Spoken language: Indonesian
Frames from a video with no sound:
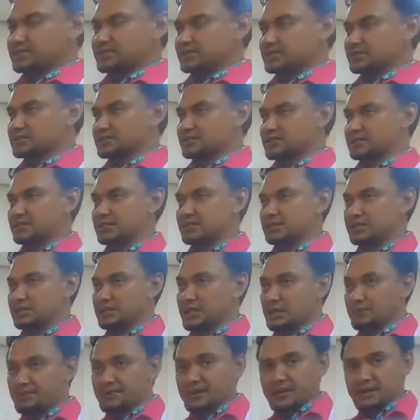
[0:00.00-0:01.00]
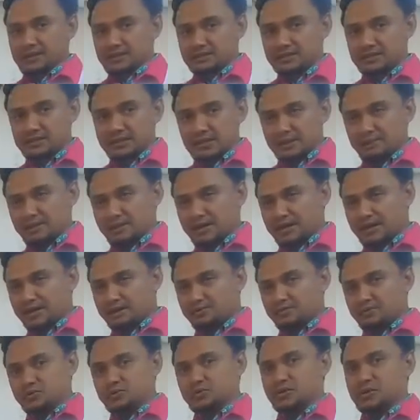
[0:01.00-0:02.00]
ya di aplikasi di lapangannya
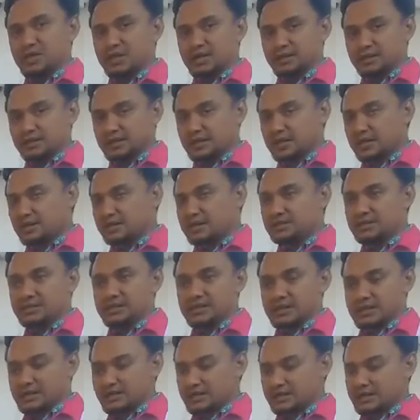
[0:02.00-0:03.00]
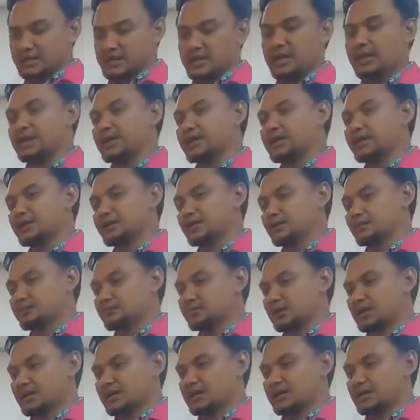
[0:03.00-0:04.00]
pun juga terkadang tidak ada yang anaerob
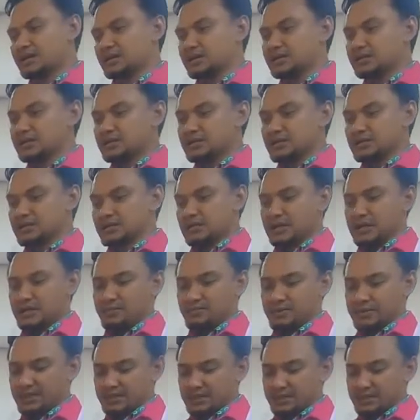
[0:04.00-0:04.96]
karena ya namanya